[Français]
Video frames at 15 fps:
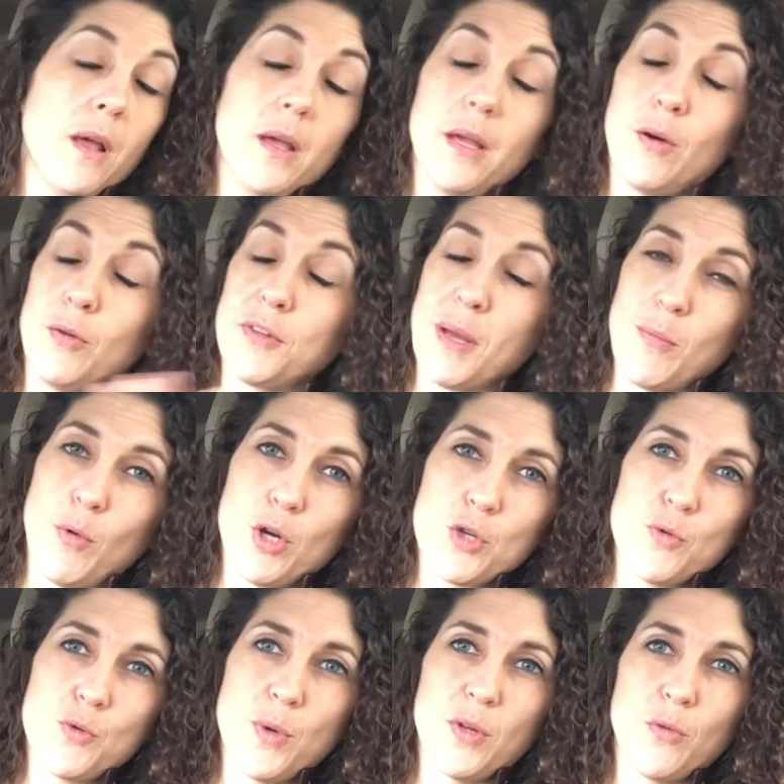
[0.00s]
Et quant à moi, je
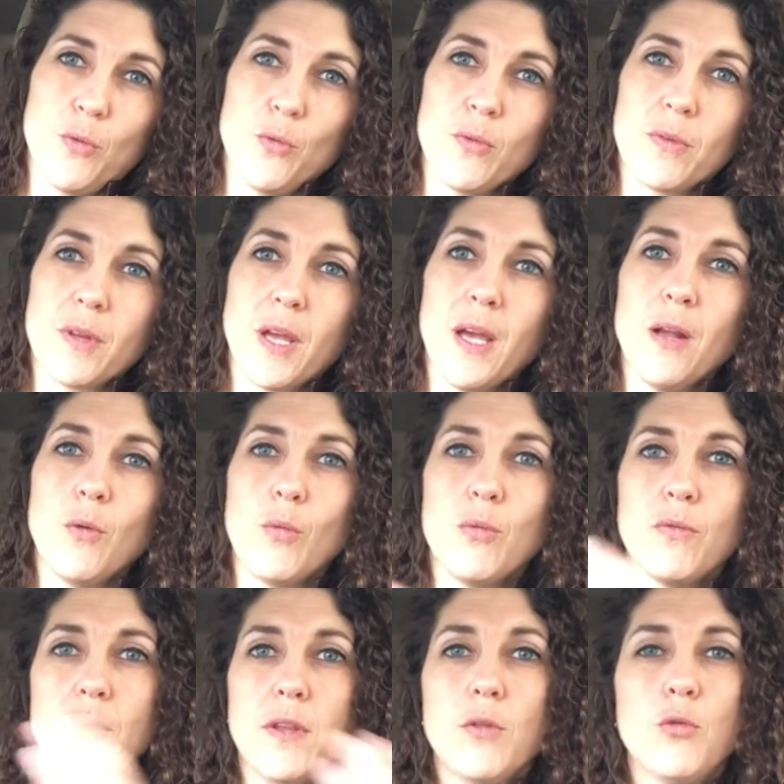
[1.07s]
vous souhaite une très longue
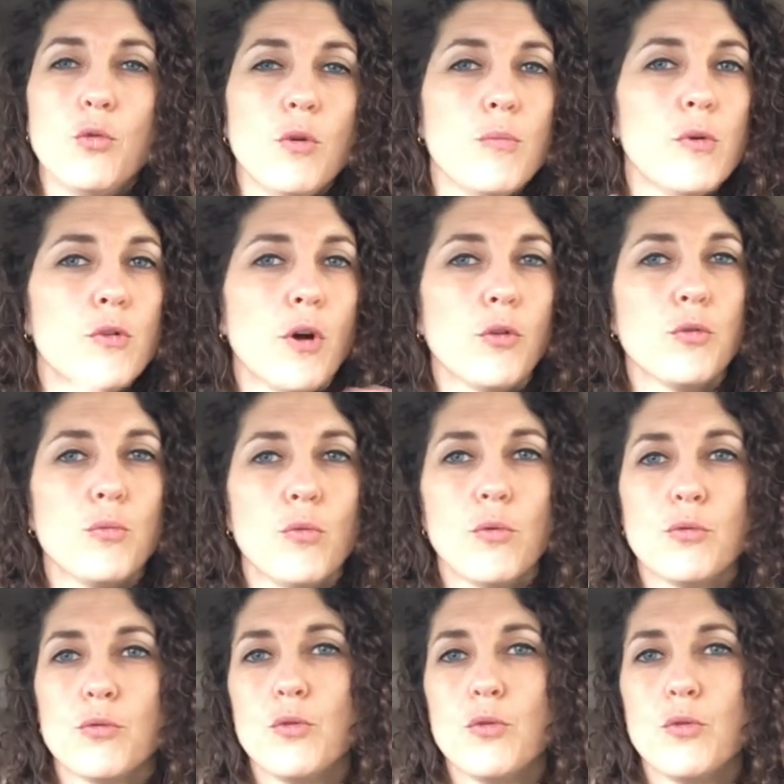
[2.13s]
vie, tout le bonheur du monde,